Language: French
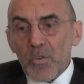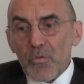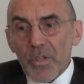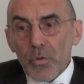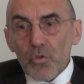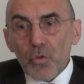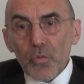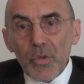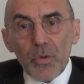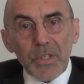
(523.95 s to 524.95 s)
Je veux dire,
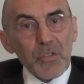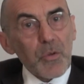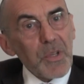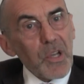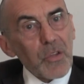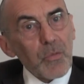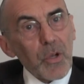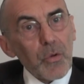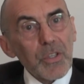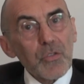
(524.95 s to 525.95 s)
aujourd'hui, le risque
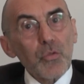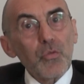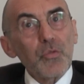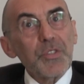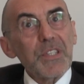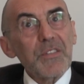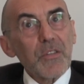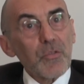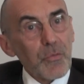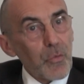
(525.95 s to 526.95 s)
migratoire, le risque d'une
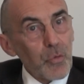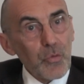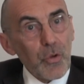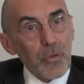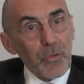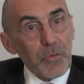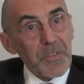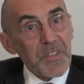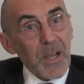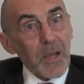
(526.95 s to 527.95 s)
utilisation frauduleuse de
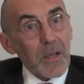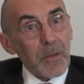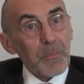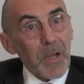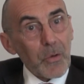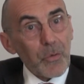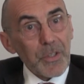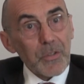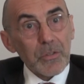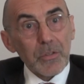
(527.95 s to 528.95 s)
visa par le
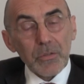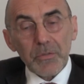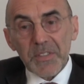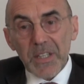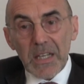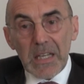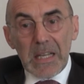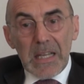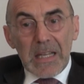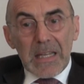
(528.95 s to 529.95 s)
détenteur du visa,
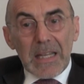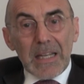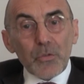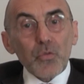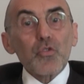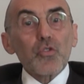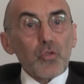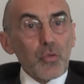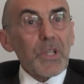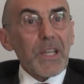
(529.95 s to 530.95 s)
elle touche
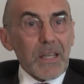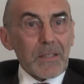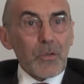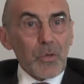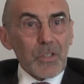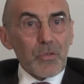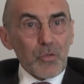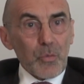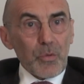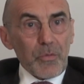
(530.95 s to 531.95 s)
toutes les catégories
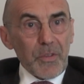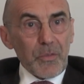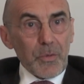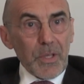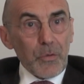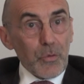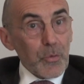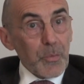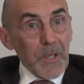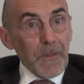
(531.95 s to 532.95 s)
socioprofessionnelles de
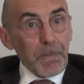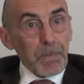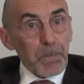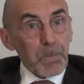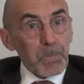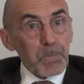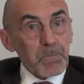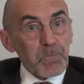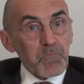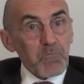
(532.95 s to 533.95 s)
ce pays.
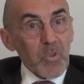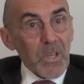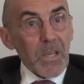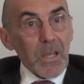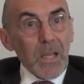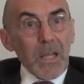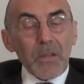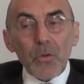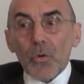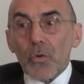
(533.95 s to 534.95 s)
Vous voyez
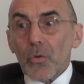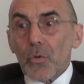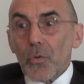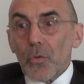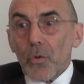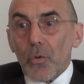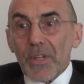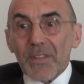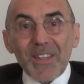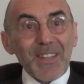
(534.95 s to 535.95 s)
Donc, euh, on
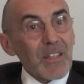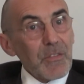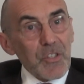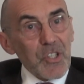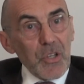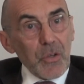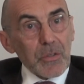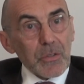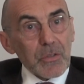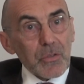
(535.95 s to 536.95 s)
est très, très vigilant
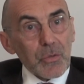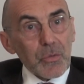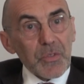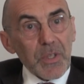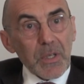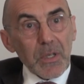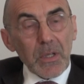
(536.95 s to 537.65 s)
sur tout ça.